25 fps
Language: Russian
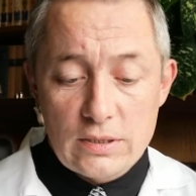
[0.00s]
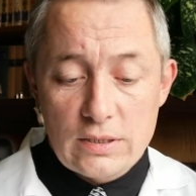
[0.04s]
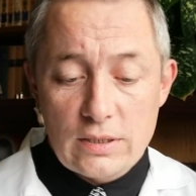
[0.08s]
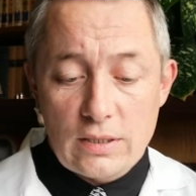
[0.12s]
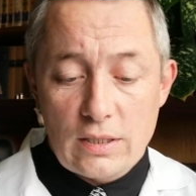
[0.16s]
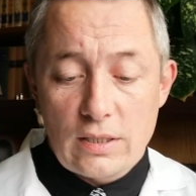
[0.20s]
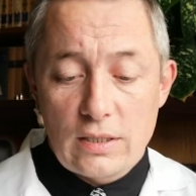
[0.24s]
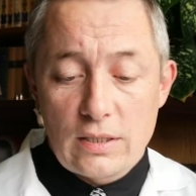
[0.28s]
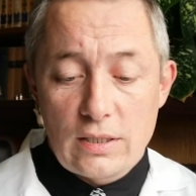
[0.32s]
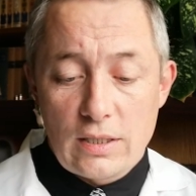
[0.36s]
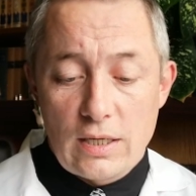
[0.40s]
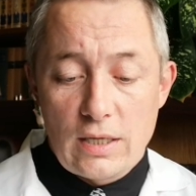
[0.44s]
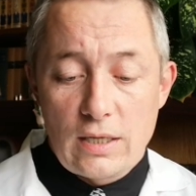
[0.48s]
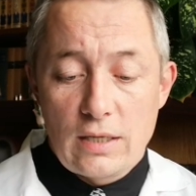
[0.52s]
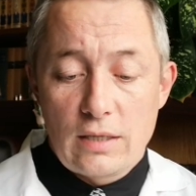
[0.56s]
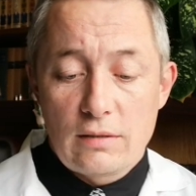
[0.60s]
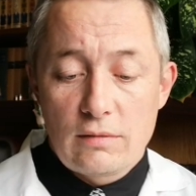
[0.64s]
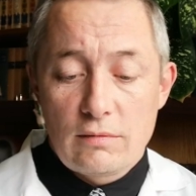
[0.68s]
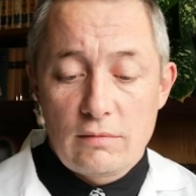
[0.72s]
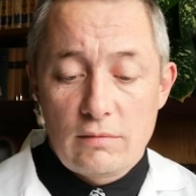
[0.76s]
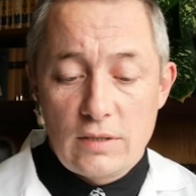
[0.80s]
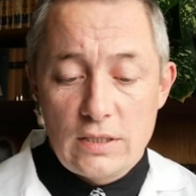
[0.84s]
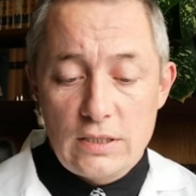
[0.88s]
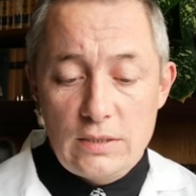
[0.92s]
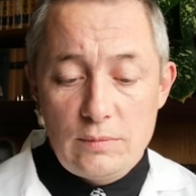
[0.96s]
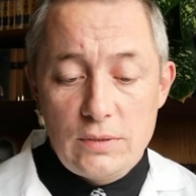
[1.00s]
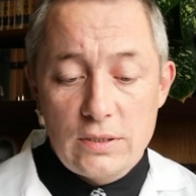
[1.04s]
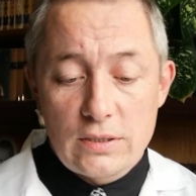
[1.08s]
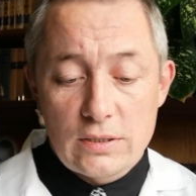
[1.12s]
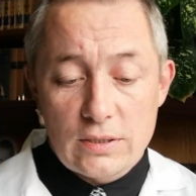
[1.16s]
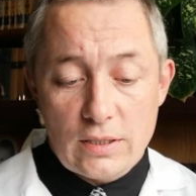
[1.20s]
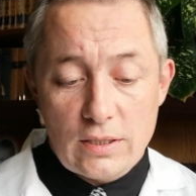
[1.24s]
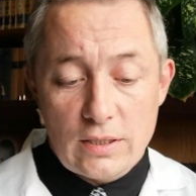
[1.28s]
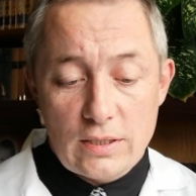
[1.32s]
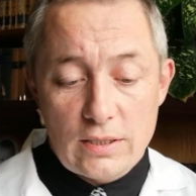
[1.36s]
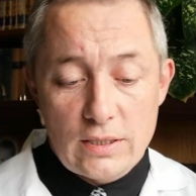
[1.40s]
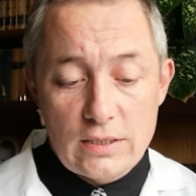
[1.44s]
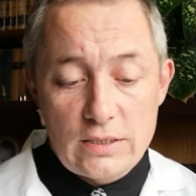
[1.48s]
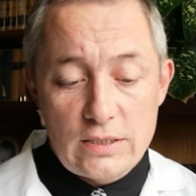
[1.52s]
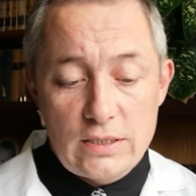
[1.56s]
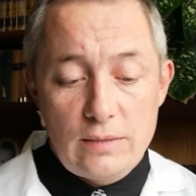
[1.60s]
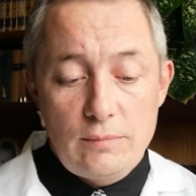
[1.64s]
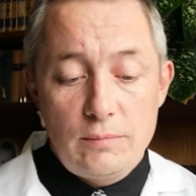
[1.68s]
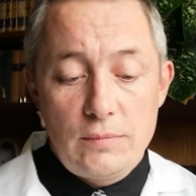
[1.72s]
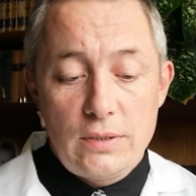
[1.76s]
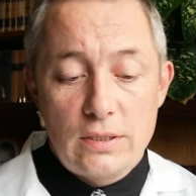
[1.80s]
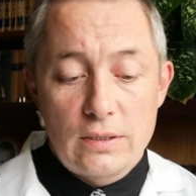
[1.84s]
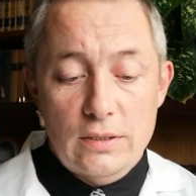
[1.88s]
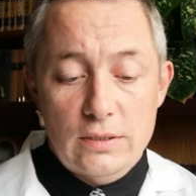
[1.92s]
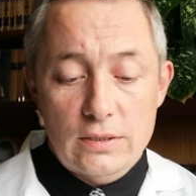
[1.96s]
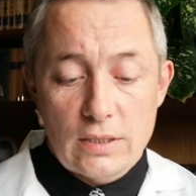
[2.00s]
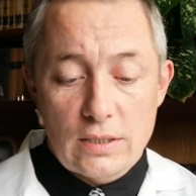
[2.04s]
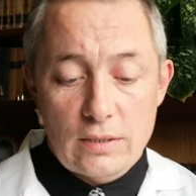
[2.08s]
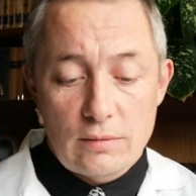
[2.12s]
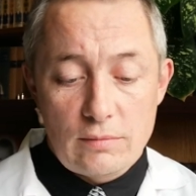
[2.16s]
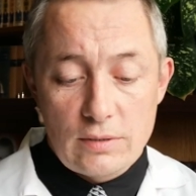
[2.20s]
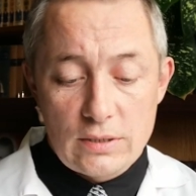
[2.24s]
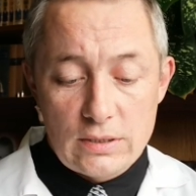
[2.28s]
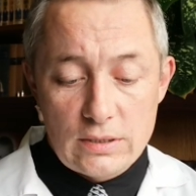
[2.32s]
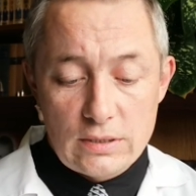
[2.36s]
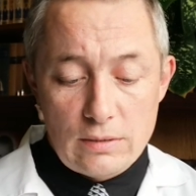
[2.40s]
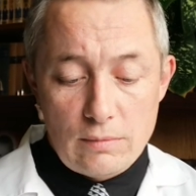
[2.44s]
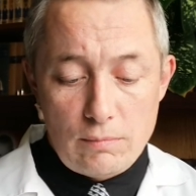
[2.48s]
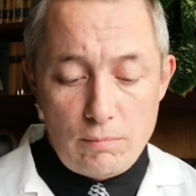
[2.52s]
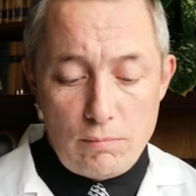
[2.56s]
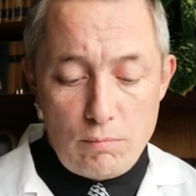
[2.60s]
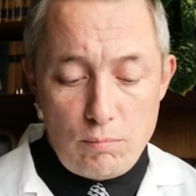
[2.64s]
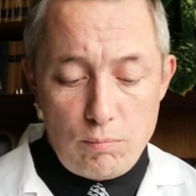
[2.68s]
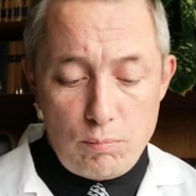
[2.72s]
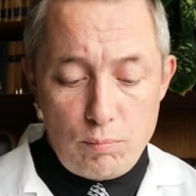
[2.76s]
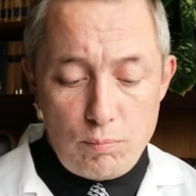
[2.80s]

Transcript: к 48, к 47, соответственно,